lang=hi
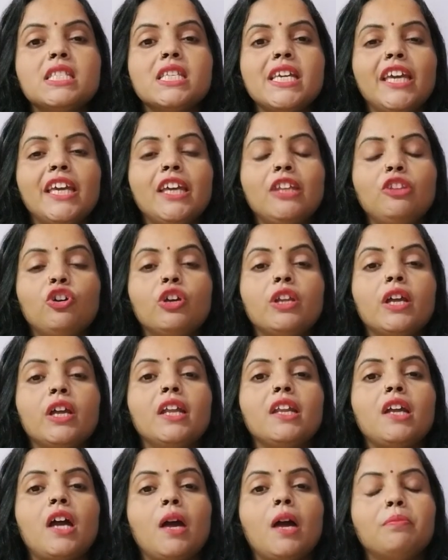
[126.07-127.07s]
के
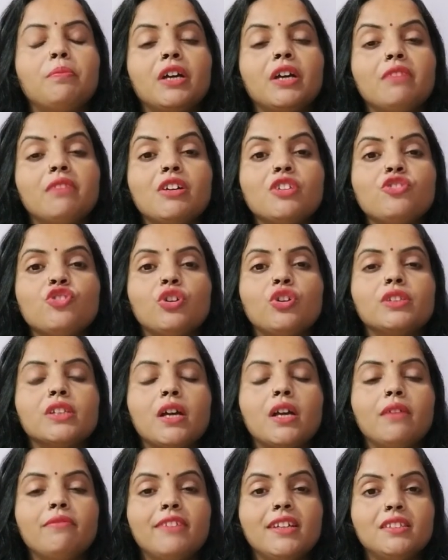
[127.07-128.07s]
दौरान आप करवा चौथ का
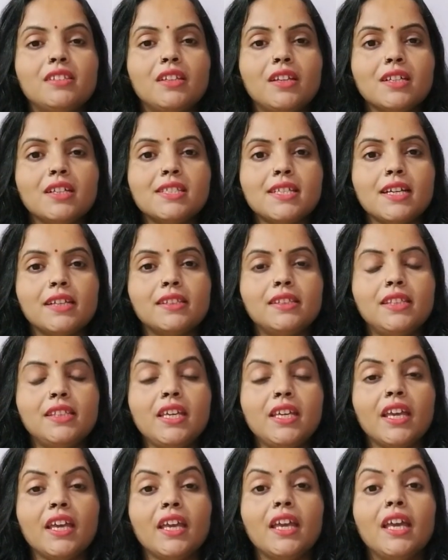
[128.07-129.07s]
व्रत रख सकती
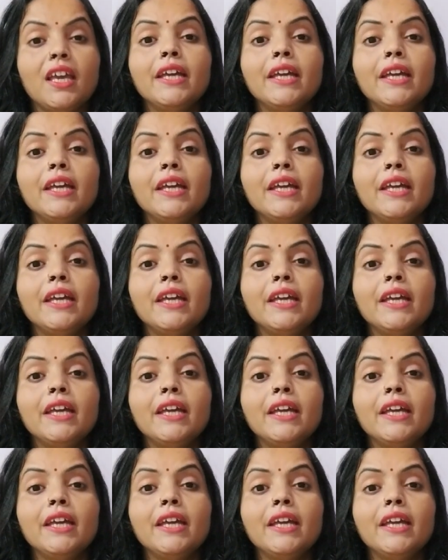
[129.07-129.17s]
हैं